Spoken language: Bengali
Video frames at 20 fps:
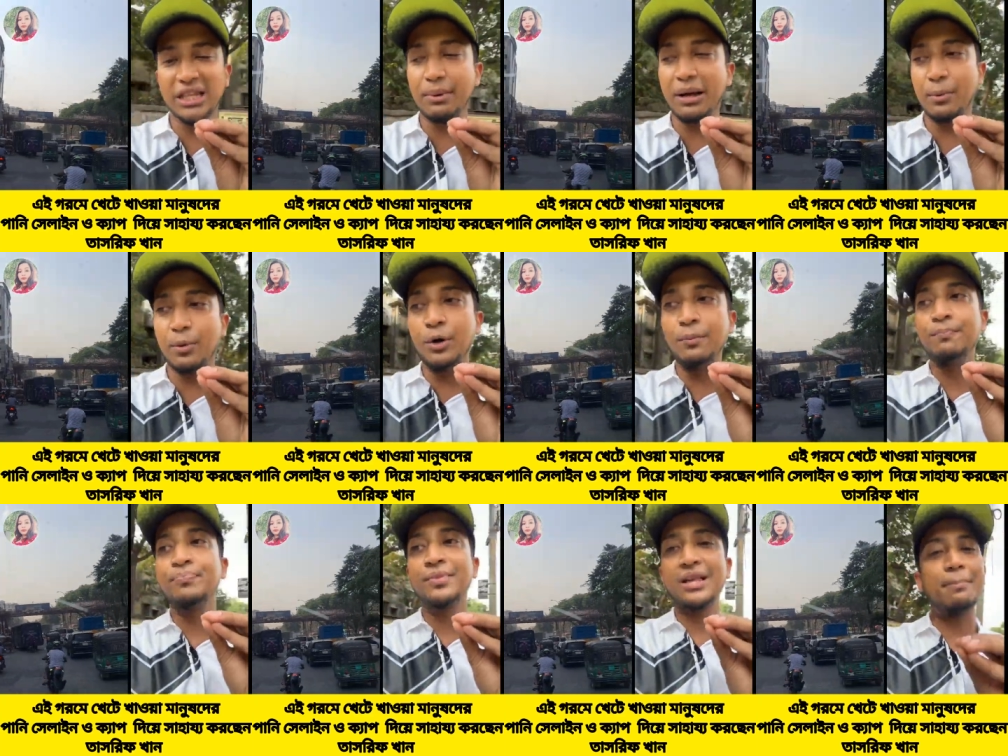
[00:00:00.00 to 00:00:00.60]
করতে
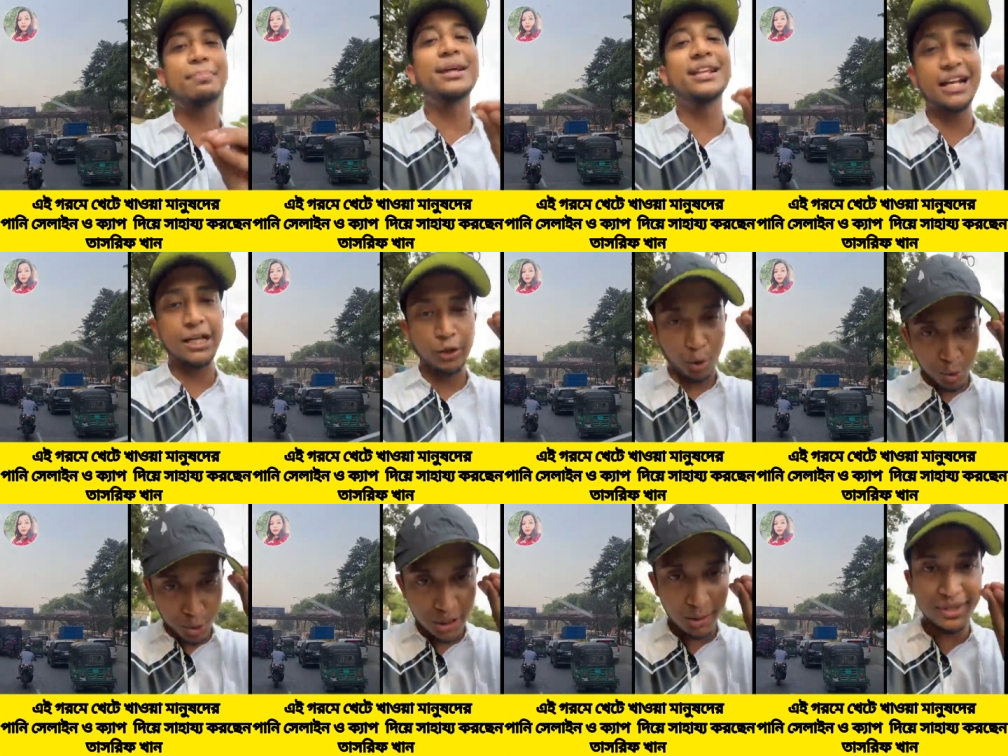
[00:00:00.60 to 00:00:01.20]
পারবো
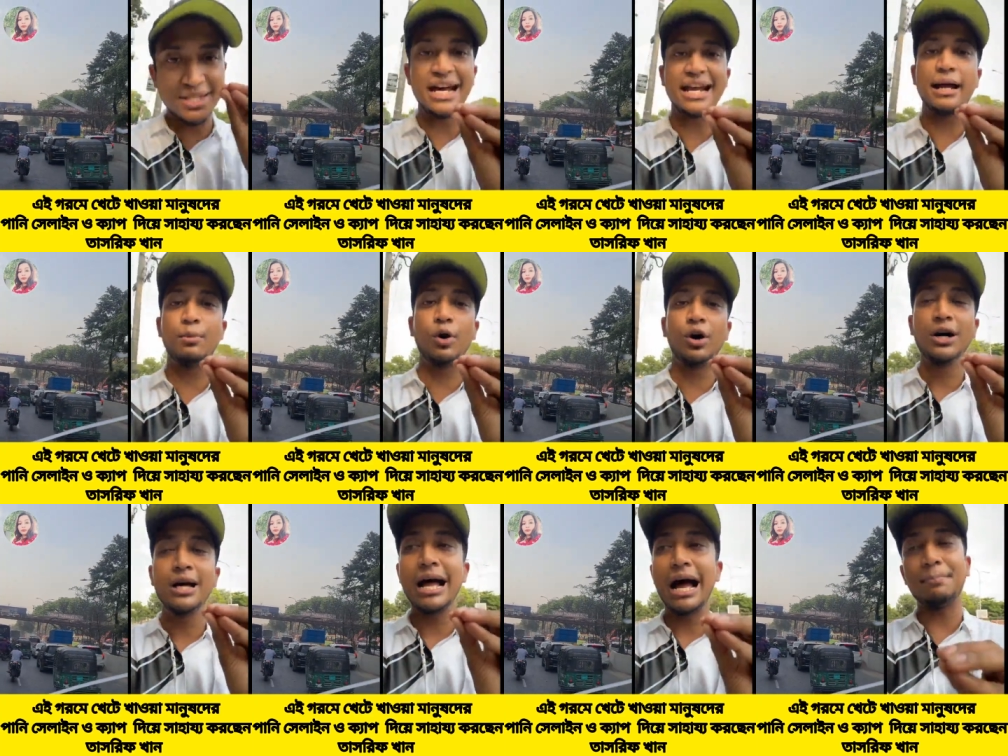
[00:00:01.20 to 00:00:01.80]
আপনাদেরকে তো অবশ্যই আমি
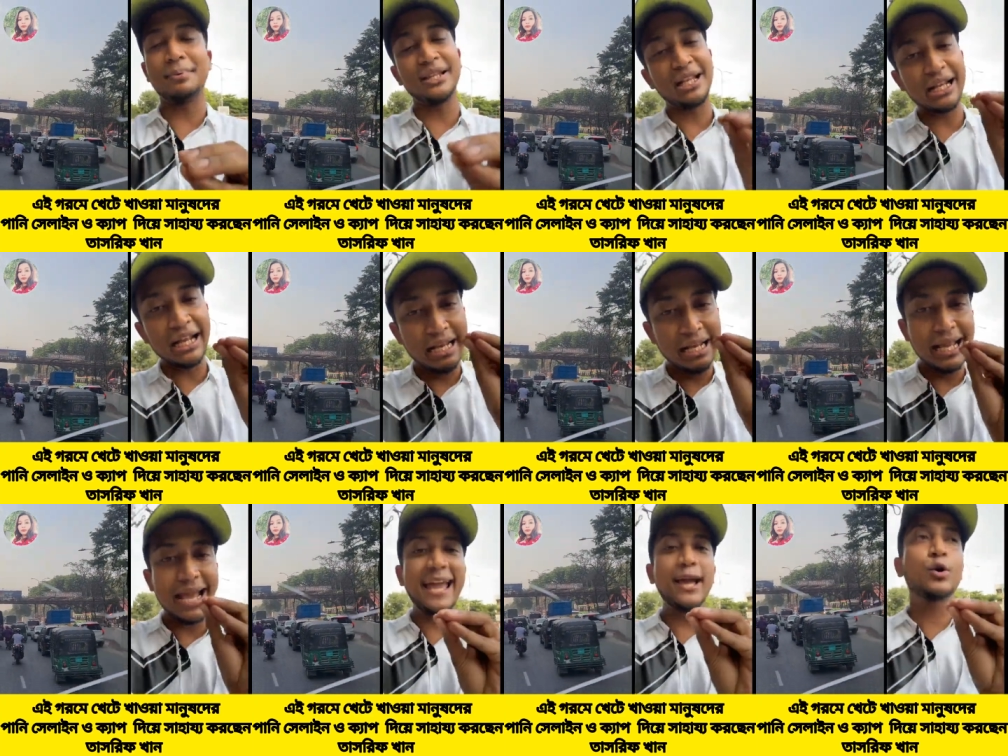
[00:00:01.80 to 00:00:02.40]
জানাবো
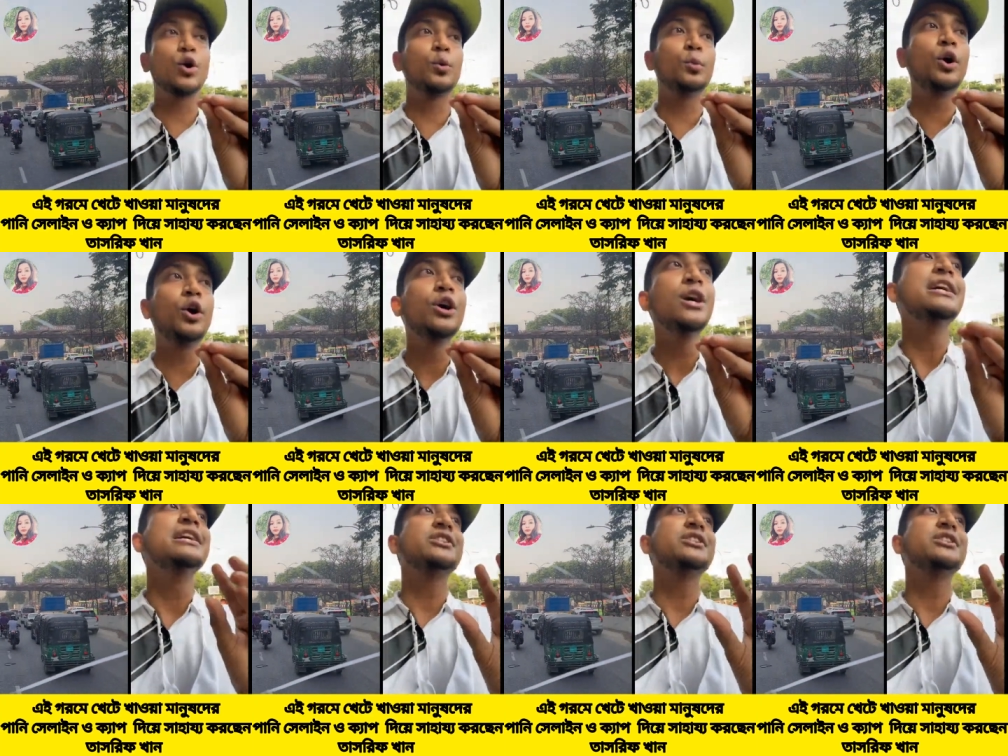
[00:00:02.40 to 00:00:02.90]
আপনাদেরকে নিয়েই করবো